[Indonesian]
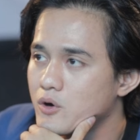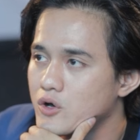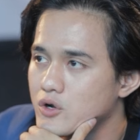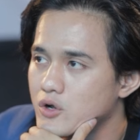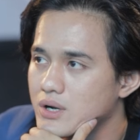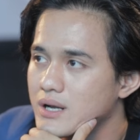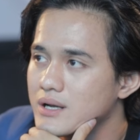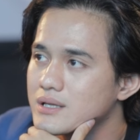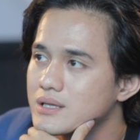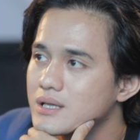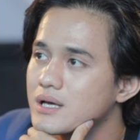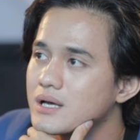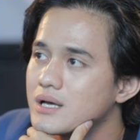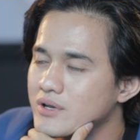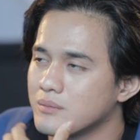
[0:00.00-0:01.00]
horor kan
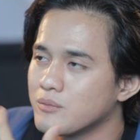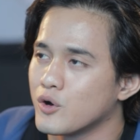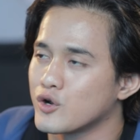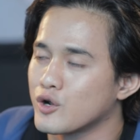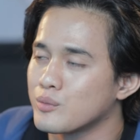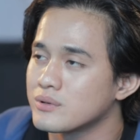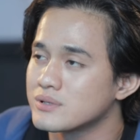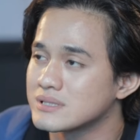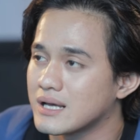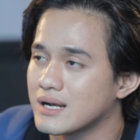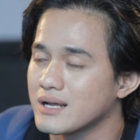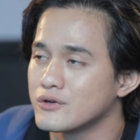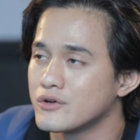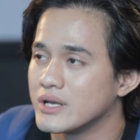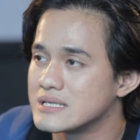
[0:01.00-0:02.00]
kita film horor
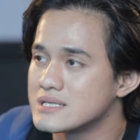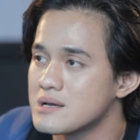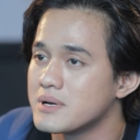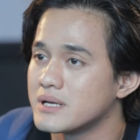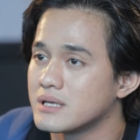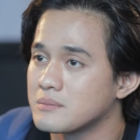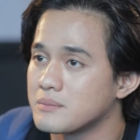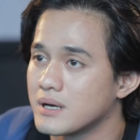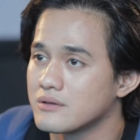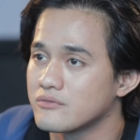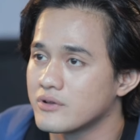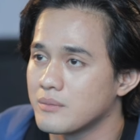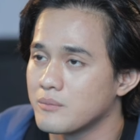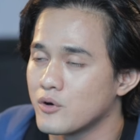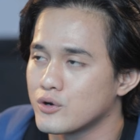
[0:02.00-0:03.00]
sekarang Indonesia banyak banget
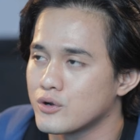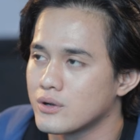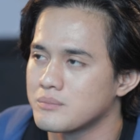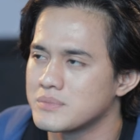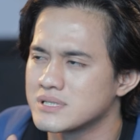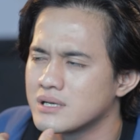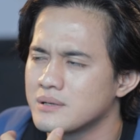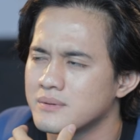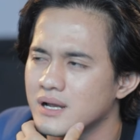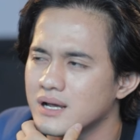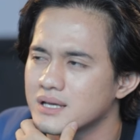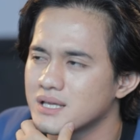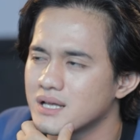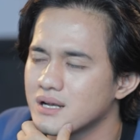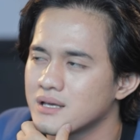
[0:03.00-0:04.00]
film horor bisa
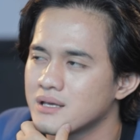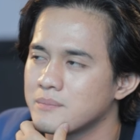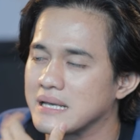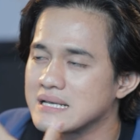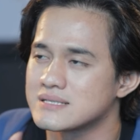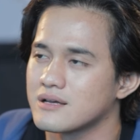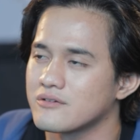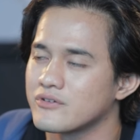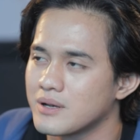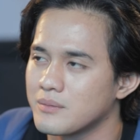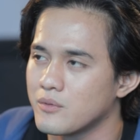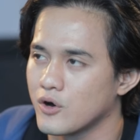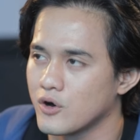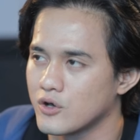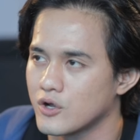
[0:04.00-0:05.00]
dibilang kita lagi pesta film
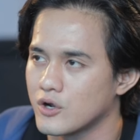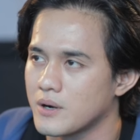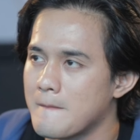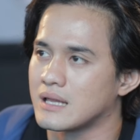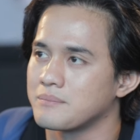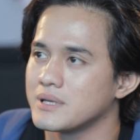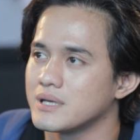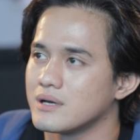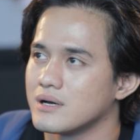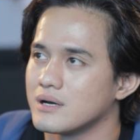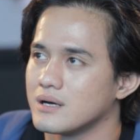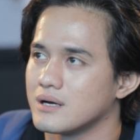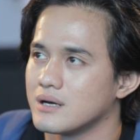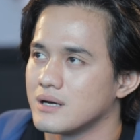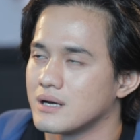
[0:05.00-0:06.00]
horor tapi
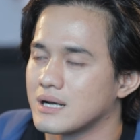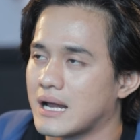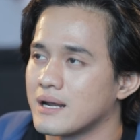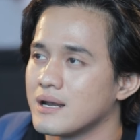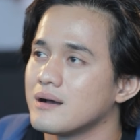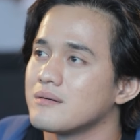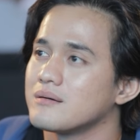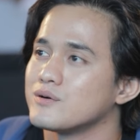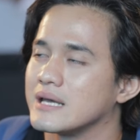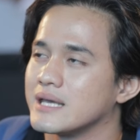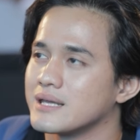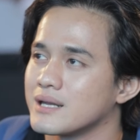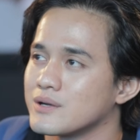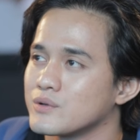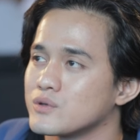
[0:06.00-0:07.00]
uh, kadang
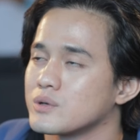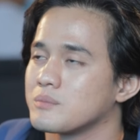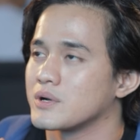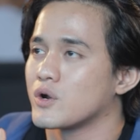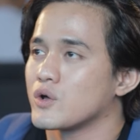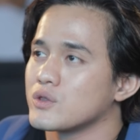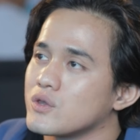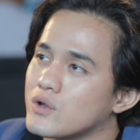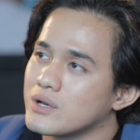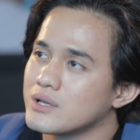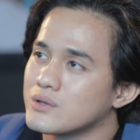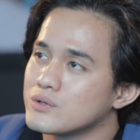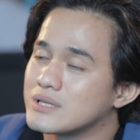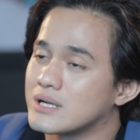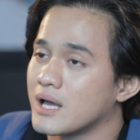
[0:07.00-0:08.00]
keinginan untuk menonton
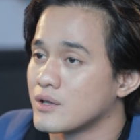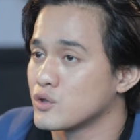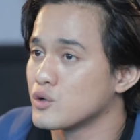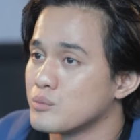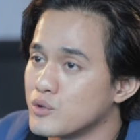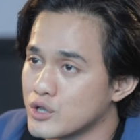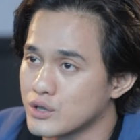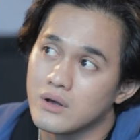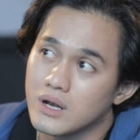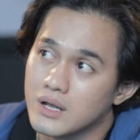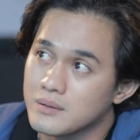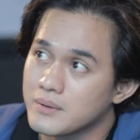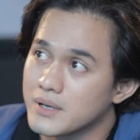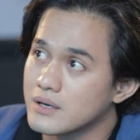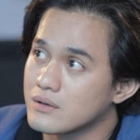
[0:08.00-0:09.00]
itu tergantung mood gue
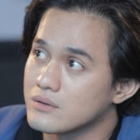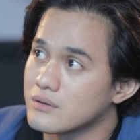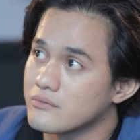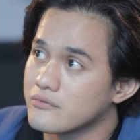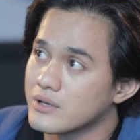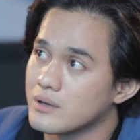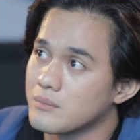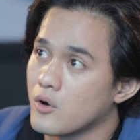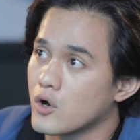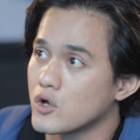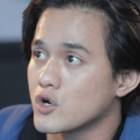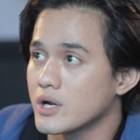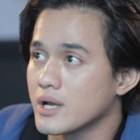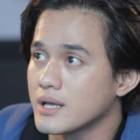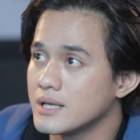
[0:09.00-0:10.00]
lagi pengen nonton film
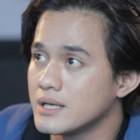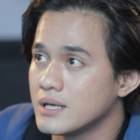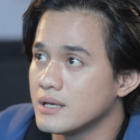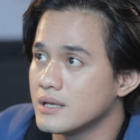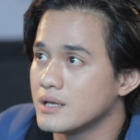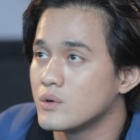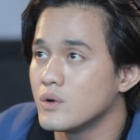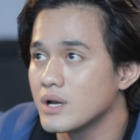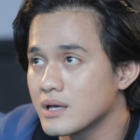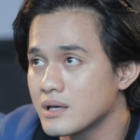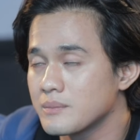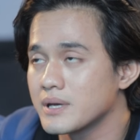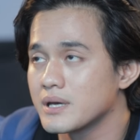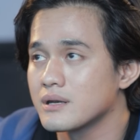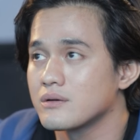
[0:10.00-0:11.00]
horor yang gini nih gue lagi
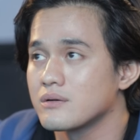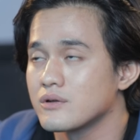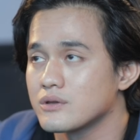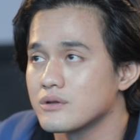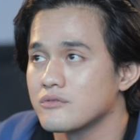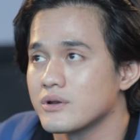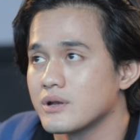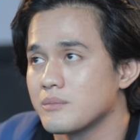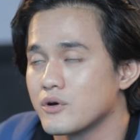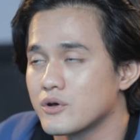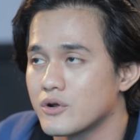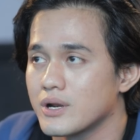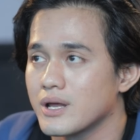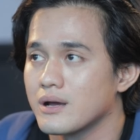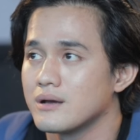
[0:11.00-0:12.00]
pengen nonton film
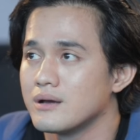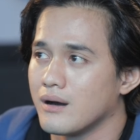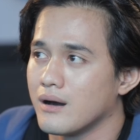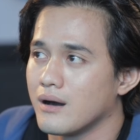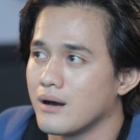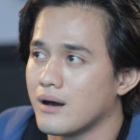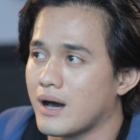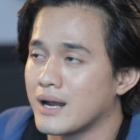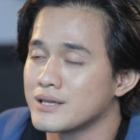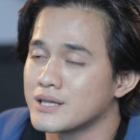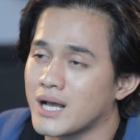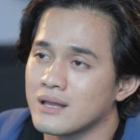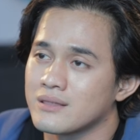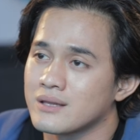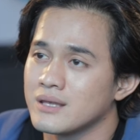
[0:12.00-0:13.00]
horor yang uh, ada
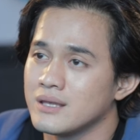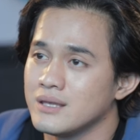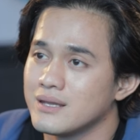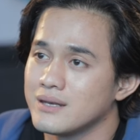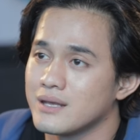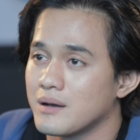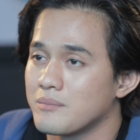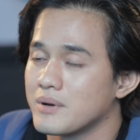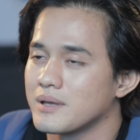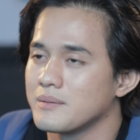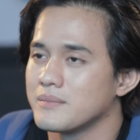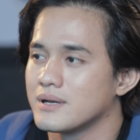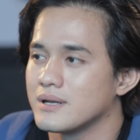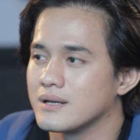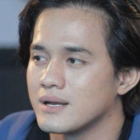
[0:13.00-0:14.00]
teka-tekinya nih apa
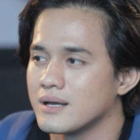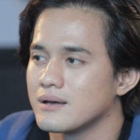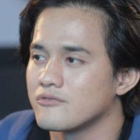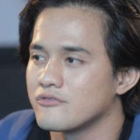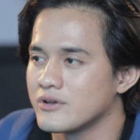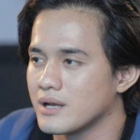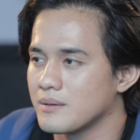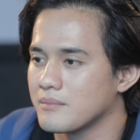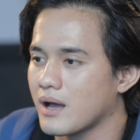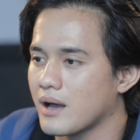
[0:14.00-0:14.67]
gimana nah film